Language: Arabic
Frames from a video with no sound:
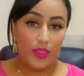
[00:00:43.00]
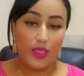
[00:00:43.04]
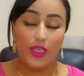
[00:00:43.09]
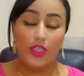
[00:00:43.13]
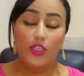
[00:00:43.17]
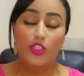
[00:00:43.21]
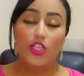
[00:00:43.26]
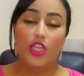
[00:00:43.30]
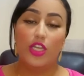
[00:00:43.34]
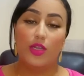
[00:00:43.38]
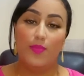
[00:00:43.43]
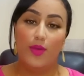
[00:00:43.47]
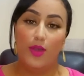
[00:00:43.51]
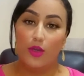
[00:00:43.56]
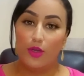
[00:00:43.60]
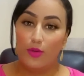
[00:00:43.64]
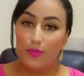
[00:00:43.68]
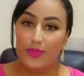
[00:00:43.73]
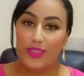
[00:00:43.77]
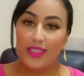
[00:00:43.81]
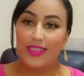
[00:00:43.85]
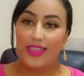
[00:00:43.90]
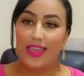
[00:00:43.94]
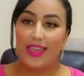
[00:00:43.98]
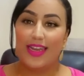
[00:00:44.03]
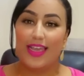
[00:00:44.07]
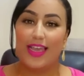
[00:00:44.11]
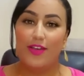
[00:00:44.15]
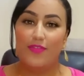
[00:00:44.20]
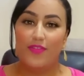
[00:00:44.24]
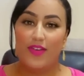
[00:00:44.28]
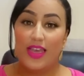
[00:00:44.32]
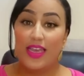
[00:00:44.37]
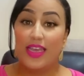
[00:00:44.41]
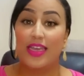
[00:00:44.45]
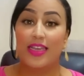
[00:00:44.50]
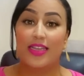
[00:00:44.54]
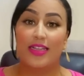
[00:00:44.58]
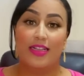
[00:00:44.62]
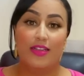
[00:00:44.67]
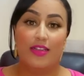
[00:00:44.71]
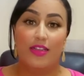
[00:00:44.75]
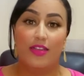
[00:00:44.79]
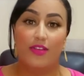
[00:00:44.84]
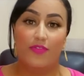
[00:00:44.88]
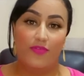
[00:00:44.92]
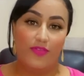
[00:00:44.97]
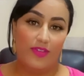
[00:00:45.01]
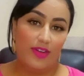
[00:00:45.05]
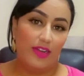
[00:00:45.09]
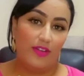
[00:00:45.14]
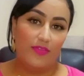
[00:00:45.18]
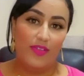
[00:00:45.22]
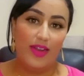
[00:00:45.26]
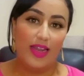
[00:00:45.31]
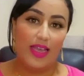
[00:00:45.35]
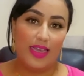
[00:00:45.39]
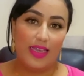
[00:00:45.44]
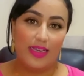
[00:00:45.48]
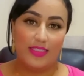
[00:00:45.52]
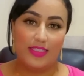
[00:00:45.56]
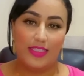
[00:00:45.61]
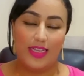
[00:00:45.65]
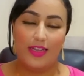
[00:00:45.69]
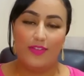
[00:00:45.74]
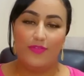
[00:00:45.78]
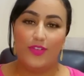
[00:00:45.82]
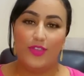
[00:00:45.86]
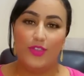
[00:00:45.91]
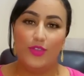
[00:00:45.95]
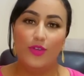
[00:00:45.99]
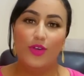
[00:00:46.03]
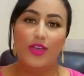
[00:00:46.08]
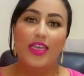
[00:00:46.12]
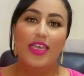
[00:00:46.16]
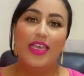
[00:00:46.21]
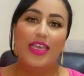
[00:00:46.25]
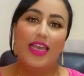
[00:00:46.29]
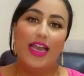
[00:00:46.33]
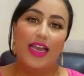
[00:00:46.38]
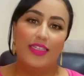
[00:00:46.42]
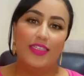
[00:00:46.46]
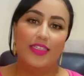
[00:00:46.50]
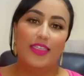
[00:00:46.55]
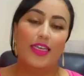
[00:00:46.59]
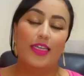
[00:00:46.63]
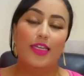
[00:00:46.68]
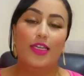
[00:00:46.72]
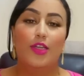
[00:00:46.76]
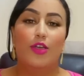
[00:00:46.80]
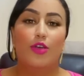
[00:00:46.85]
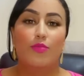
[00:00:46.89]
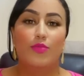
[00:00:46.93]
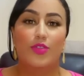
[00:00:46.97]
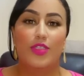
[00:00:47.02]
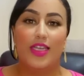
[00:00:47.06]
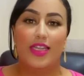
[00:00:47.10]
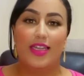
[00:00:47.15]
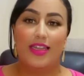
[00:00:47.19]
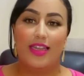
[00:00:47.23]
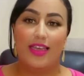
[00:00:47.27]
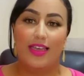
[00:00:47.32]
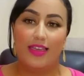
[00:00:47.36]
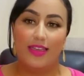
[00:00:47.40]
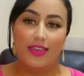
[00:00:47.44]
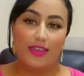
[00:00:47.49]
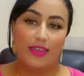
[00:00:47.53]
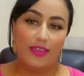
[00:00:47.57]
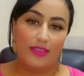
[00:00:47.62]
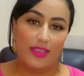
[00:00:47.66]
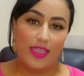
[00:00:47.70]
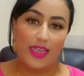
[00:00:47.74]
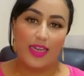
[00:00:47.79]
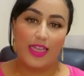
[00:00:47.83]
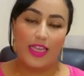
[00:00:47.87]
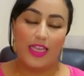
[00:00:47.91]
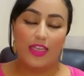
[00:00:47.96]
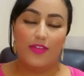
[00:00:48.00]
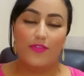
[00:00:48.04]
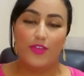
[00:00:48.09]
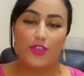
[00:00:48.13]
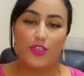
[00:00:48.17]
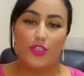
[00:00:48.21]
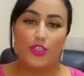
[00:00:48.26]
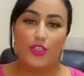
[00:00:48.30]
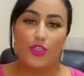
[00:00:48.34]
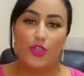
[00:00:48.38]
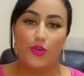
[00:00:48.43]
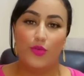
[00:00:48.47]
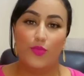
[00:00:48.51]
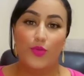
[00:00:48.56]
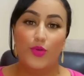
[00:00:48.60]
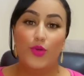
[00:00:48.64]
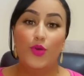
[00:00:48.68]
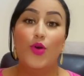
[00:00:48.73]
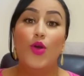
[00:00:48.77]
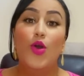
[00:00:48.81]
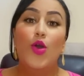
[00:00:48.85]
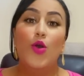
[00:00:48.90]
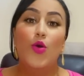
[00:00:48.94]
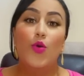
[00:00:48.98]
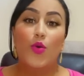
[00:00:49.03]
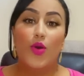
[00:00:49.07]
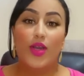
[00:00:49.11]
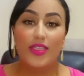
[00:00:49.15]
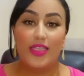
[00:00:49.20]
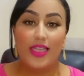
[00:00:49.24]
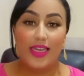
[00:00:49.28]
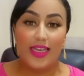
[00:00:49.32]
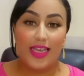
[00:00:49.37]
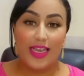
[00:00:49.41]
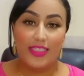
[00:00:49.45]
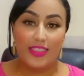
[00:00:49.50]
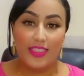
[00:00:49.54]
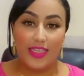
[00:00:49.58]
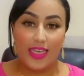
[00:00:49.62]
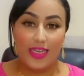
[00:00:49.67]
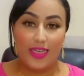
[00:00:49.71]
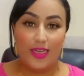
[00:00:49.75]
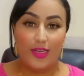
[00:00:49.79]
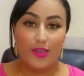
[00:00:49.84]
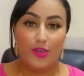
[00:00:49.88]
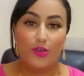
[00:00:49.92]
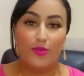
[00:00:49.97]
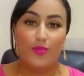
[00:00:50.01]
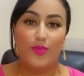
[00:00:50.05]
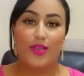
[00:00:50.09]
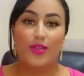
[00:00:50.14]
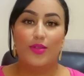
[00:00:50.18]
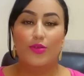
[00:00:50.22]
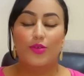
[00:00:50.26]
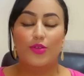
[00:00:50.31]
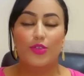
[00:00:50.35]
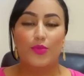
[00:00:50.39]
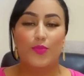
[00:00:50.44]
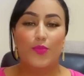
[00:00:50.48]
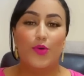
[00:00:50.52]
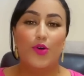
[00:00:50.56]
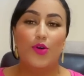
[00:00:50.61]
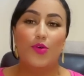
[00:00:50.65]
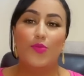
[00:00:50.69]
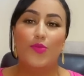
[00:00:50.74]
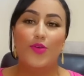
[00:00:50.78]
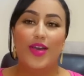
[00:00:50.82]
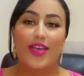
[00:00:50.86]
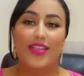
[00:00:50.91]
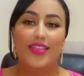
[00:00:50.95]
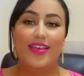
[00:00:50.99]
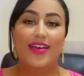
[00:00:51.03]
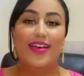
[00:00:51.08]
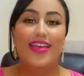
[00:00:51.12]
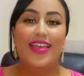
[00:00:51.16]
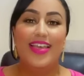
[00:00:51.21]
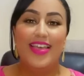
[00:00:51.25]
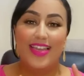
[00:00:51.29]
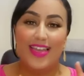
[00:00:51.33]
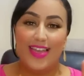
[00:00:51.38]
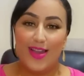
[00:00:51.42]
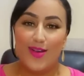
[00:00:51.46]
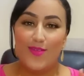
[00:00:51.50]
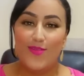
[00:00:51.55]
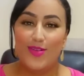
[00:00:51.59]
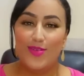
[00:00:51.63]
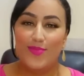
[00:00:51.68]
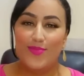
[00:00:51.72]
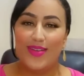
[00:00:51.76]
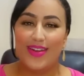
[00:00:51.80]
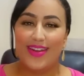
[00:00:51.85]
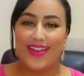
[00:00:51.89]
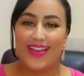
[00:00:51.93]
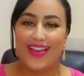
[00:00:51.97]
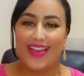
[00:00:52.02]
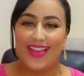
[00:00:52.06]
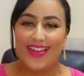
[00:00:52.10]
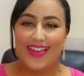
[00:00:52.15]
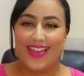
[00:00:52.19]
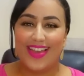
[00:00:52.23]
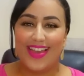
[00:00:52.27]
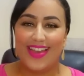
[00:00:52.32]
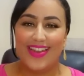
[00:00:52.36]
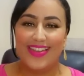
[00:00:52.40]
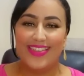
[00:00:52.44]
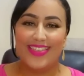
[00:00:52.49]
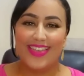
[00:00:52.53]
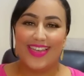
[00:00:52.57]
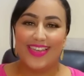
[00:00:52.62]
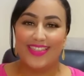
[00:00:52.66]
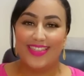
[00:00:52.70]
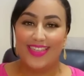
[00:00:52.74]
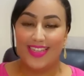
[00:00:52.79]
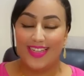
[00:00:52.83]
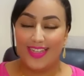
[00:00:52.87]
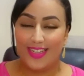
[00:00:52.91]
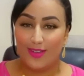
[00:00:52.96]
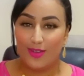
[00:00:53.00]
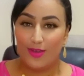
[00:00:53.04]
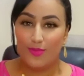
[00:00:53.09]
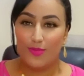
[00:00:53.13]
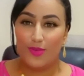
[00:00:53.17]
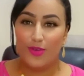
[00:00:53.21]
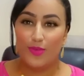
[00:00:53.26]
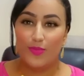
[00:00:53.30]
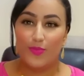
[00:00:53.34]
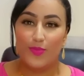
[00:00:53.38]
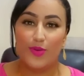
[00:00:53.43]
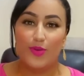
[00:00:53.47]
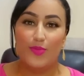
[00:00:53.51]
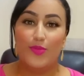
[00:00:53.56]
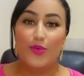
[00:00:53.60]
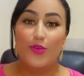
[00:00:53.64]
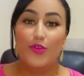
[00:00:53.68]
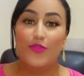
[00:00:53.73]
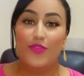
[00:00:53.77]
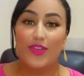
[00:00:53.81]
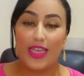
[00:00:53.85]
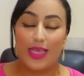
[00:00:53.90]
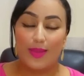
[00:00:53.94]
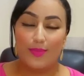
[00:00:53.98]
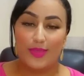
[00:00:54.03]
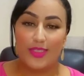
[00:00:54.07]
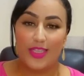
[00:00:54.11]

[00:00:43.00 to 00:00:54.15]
نشارك معكم حتى الطريقه في اخر في الاخر ديال الفيديو غادي نخلي لكم ان شاء الله الطريقه كيفاش تشريو منه وكذلك غادي نخلي لكم هذا الكود برومو هذا لاول مره على قناتي غادي نحط لكم كود برومو فيه 15%